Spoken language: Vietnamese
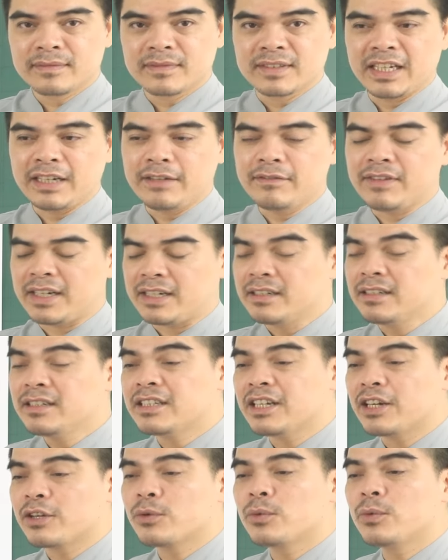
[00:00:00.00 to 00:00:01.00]
đấy, và đưa
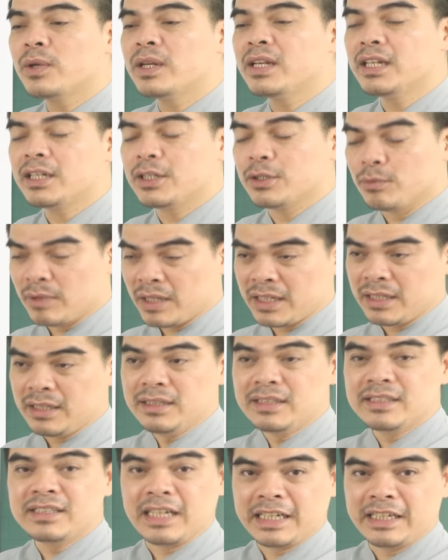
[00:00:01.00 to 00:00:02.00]
ra quyết định đúng
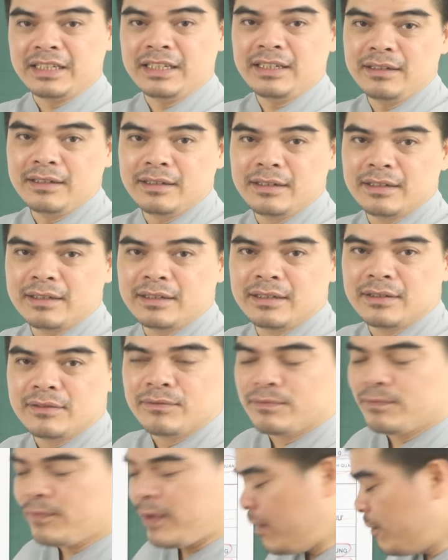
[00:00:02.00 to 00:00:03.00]
đắn, tránh
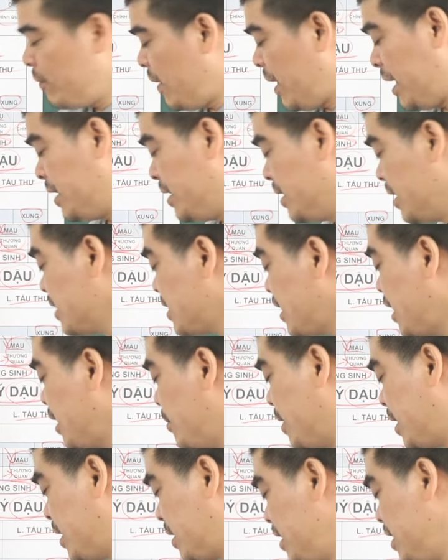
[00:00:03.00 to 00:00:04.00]
phạm phải những cái sai
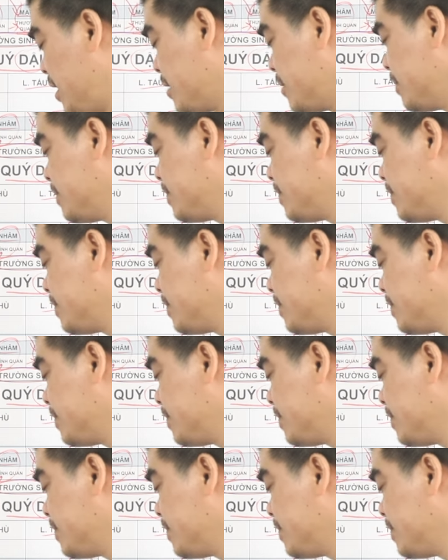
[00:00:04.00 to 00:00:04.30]
lầm đáng tiếc.